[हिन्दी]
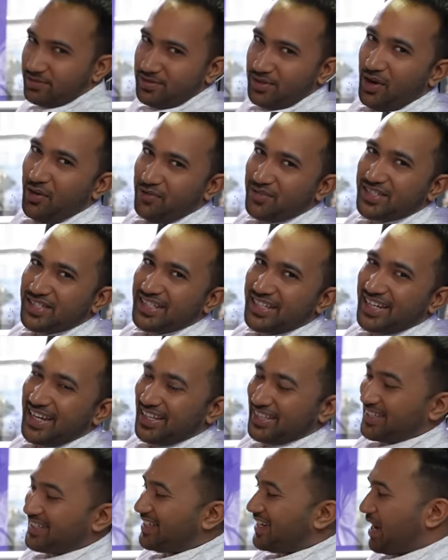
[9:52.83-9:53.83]
ऑब्वियसली
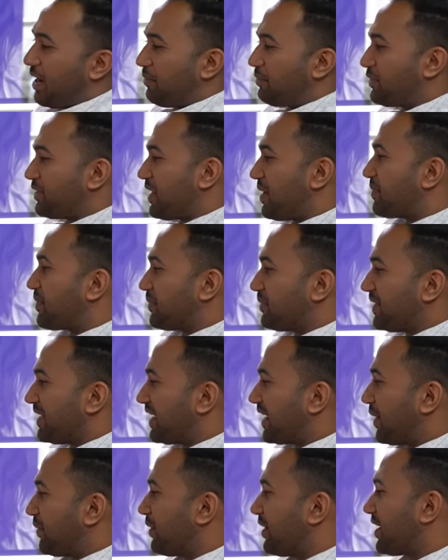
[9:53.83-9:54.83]
लेदर आपको यहाँ पर
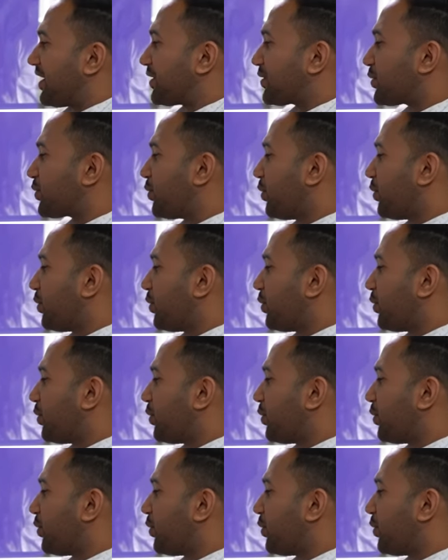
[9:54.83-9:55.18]
मिलेगा ही मिलेगा तो